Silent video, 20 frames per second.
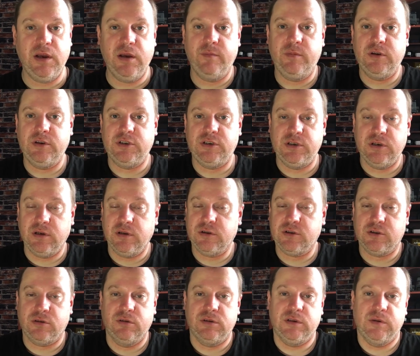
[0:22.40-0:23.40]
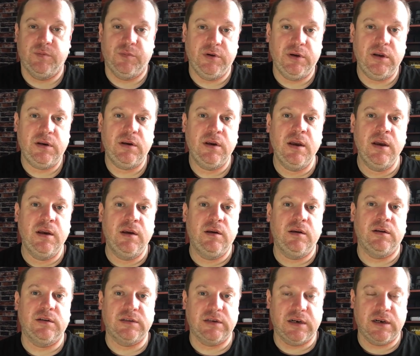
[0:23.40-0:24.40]
обещал, что теперь
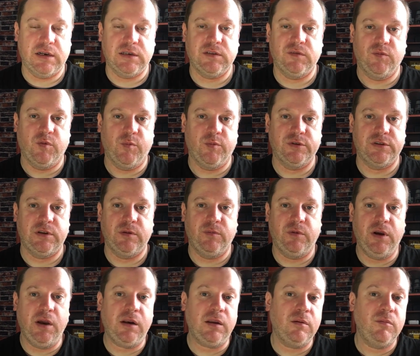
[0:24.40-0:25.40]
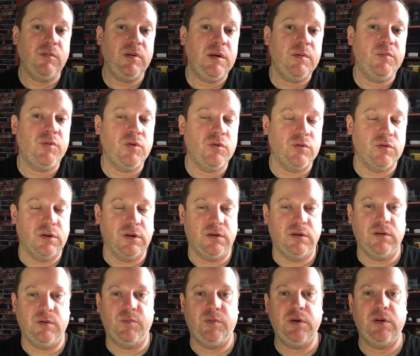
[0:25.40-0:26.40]
заказов по пустым картам не будет.
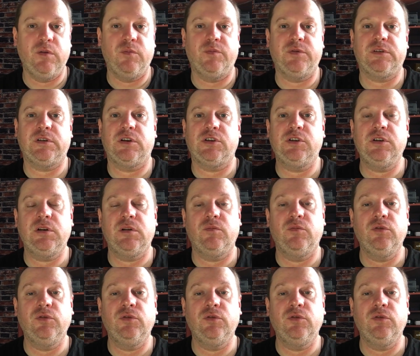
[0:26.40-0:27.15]
Теперь у пассажира